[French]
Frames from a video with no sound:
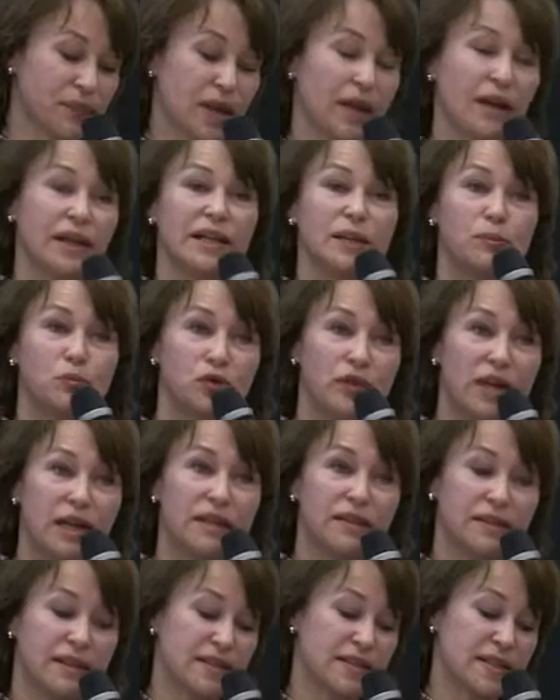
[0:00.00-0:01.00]
les
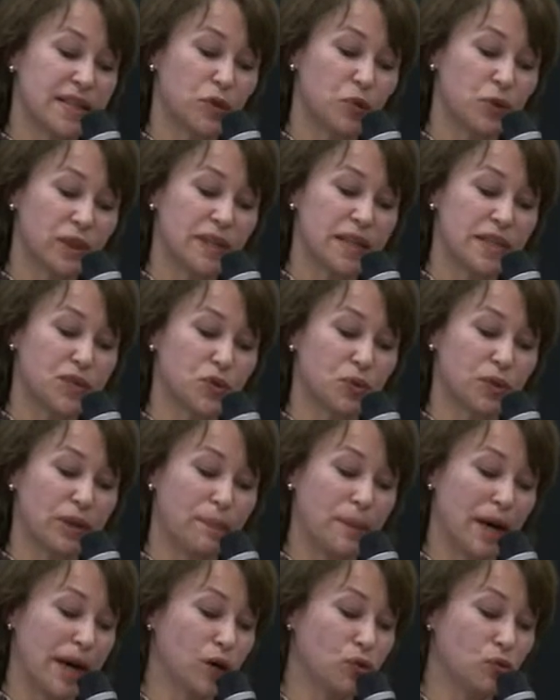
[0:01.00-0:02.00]
modalités de sécurisation des
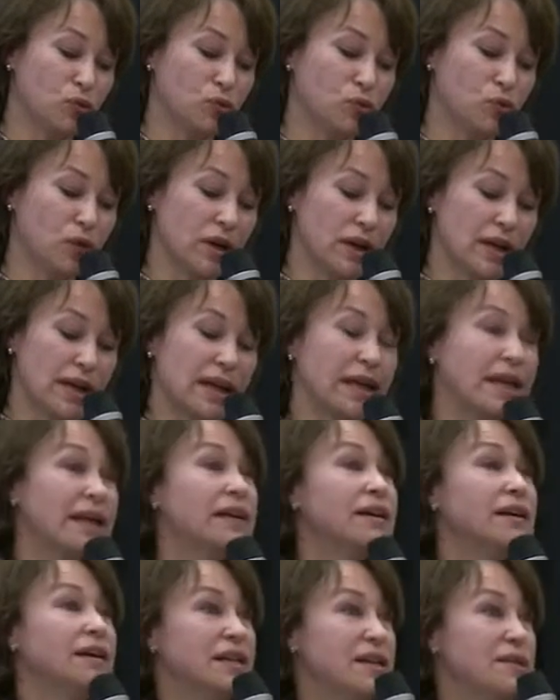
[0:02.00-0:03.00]
parcours
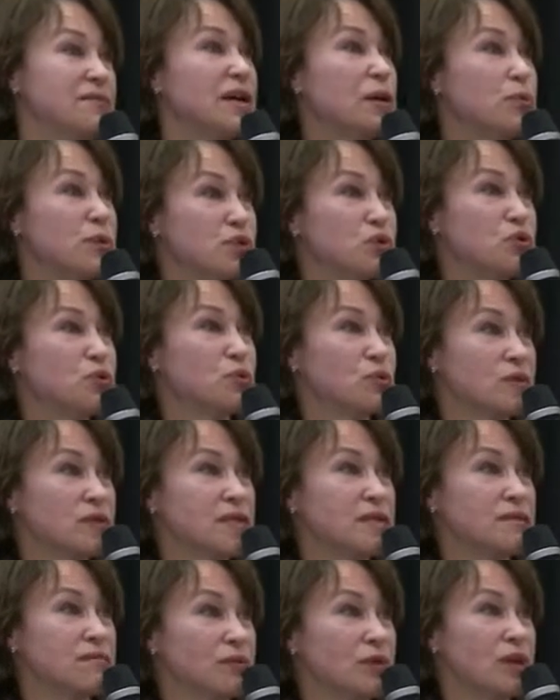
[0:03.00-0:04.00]
et l'évaluation
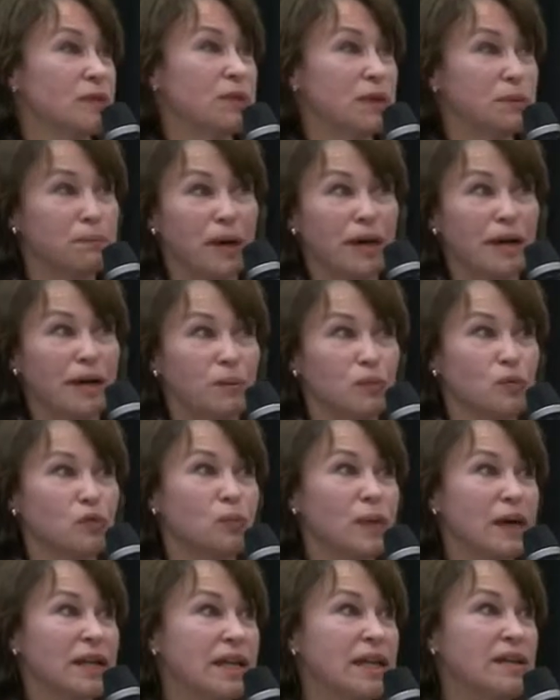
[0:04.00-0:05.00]
aussi. On n'a peut-être pas beaucoup
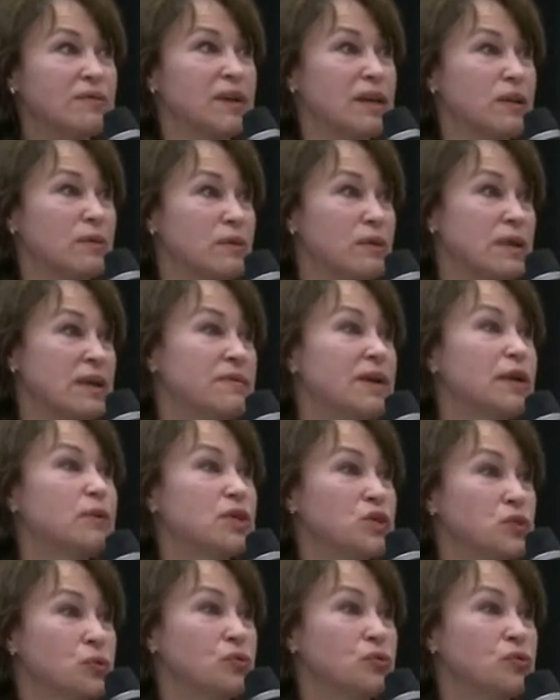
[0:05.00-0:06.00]
parlé de
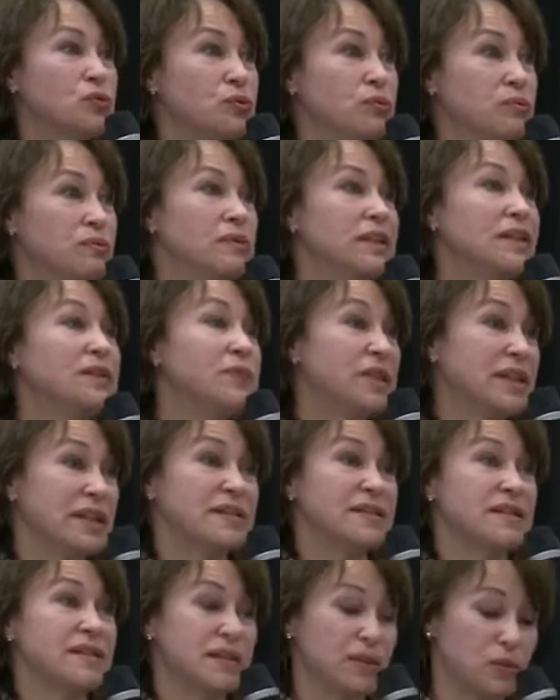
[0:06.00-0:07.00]
l'évaluation de
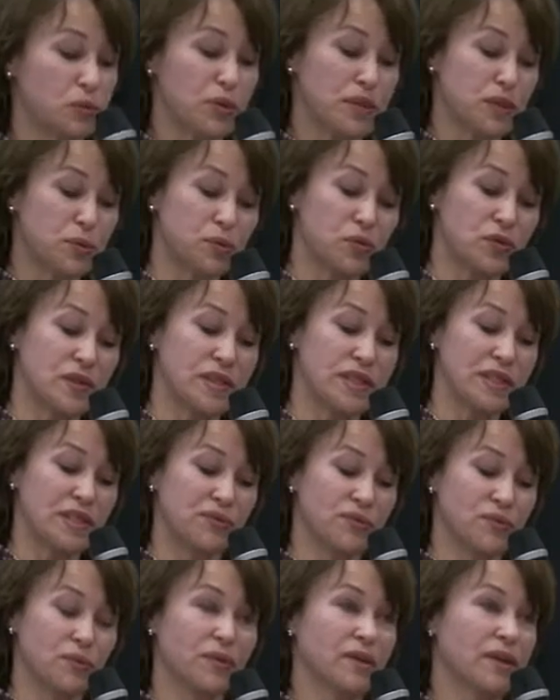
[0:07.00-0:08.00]
l'efficacité du
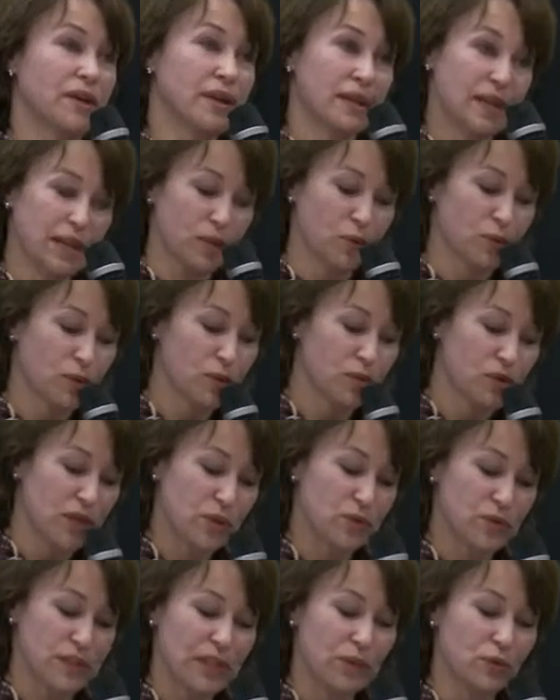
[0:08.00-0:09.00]
dispositif et donc, comme je viens
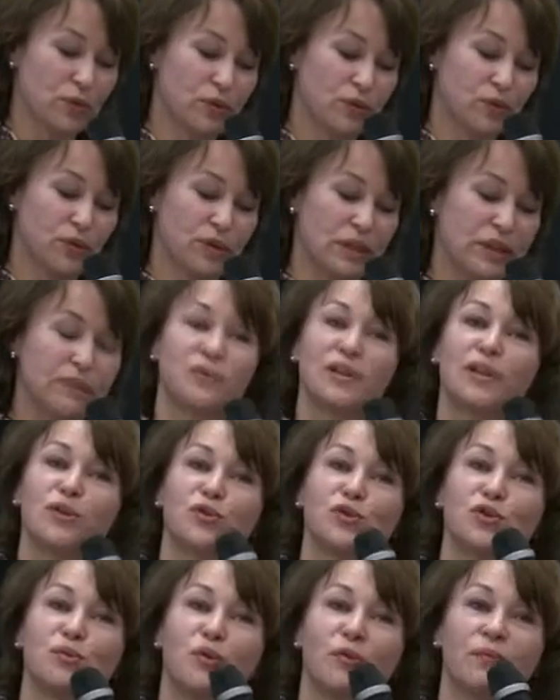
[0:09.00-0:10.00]
de le dire, le, les
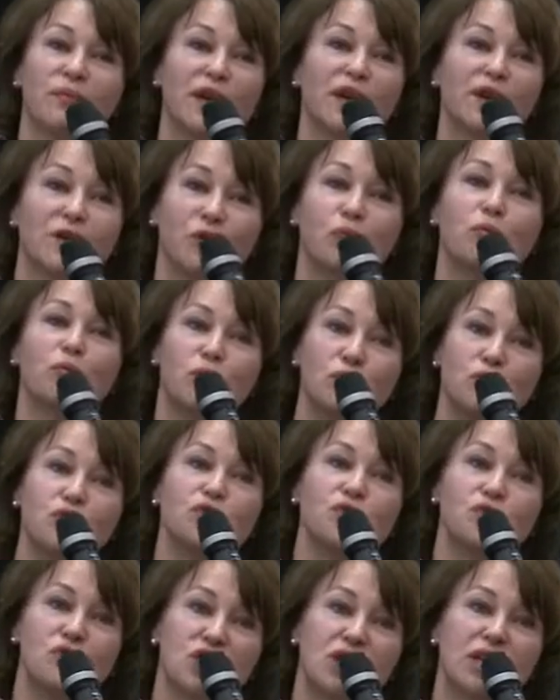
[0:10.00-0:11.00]
financements. Donc beaucoup de
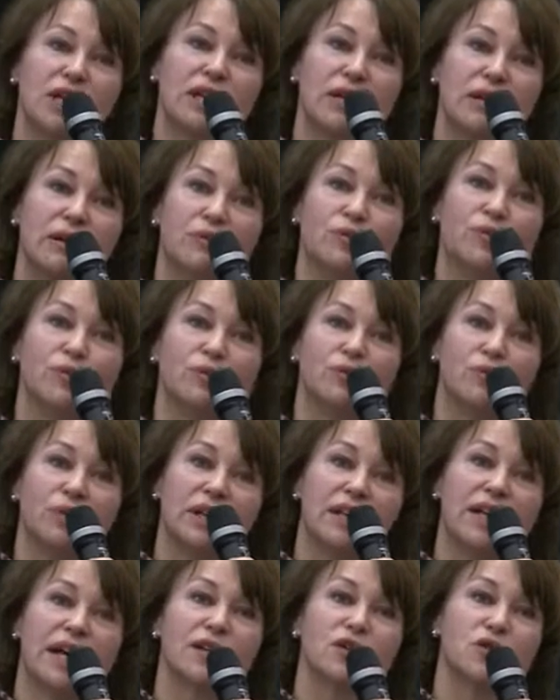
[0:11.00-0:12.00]
sujets
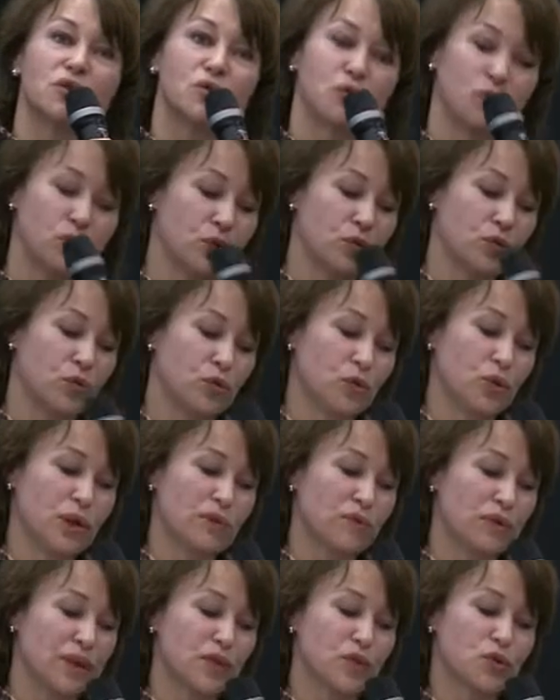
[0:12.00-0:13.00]
et d'axes de, de, de,
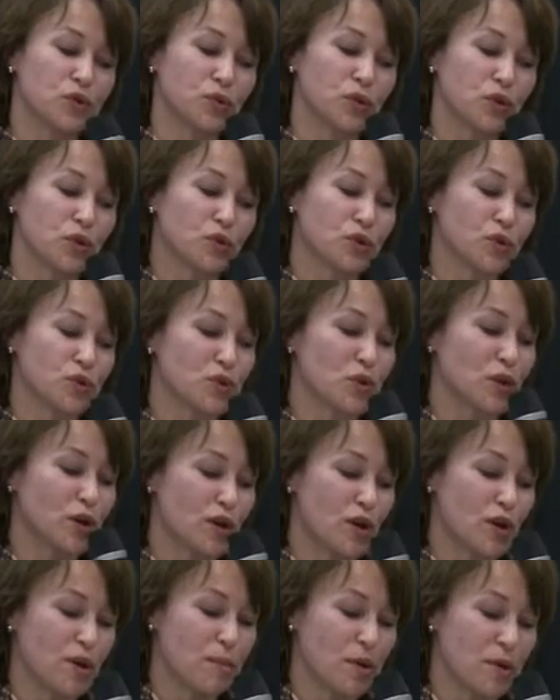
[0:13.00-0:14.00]
réflexion dans, dans, ce
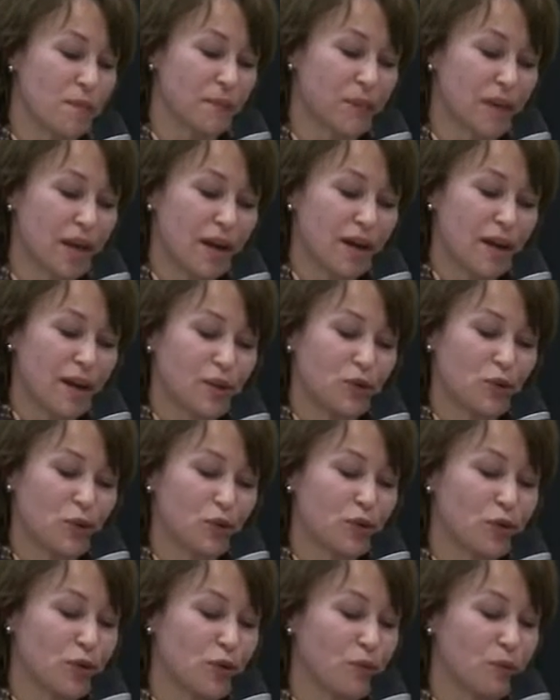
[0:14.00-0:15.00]
club.
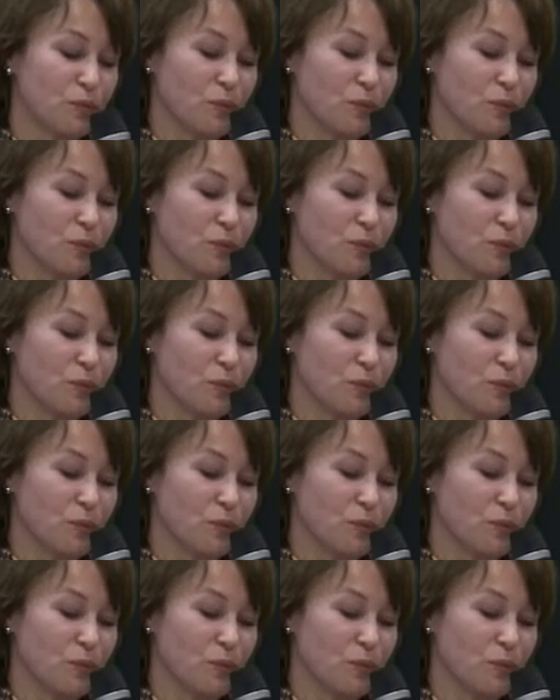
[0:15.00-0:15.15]
Donc euh,